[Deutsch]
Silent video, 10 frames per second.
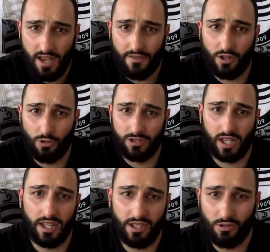Von
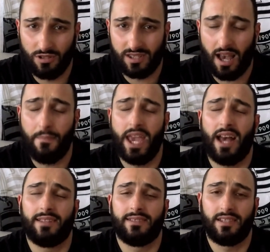unseren Jungs kam
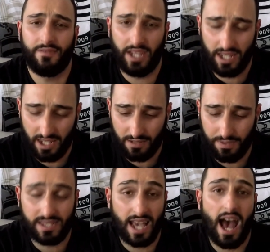herzlich wenig
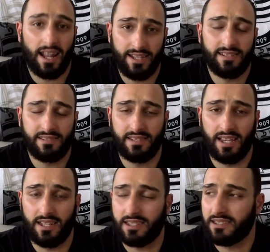bis gar nichts.
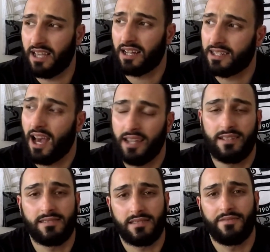Ehrlich gesagt, gar
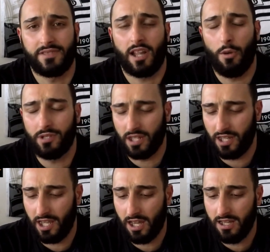nichts trifft es, glaube ich,
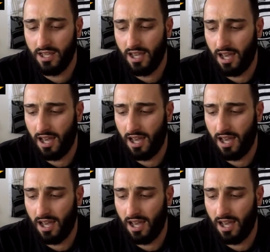dann eher.